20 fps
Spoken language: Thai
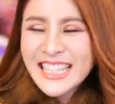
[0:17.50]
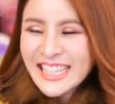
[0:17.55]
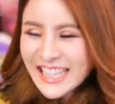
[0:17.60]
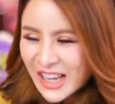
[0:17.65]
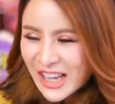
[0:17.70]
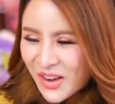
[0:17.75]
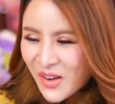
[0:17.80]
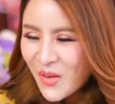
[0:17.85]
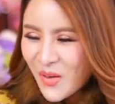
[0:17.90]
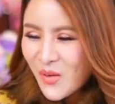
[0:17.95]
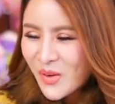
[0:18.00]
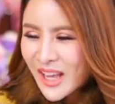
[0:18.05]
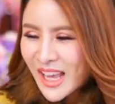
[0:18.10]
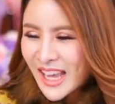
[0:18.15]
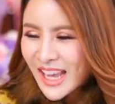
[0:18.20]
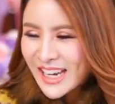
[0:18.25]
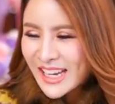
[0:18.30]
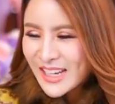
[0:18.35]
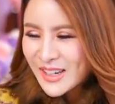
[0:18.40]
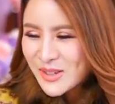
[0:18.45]
แต่ก็โอเค
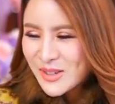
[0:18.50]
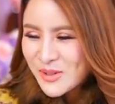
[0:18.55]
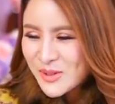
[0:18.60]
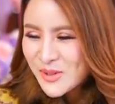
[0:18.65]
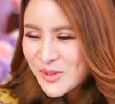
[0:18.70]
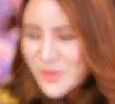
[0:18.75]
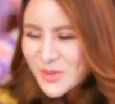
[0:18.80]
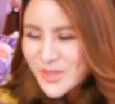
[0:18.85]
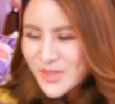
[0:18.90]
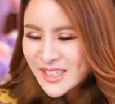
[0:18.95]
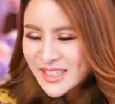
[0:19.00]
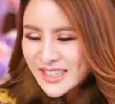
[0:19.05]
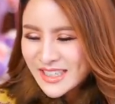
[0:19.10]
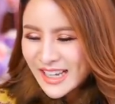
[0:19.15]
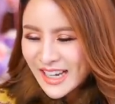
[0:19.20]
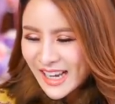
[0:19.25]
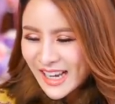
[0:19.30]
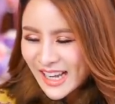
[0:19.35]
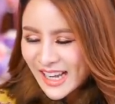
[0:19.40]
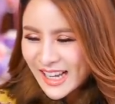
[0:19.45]
นะลูก
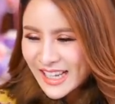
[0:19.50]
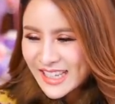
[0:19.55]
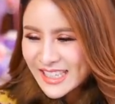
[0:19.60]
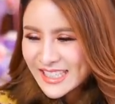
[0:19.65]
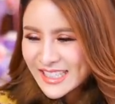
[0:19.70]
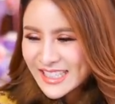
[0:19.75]
นะคะ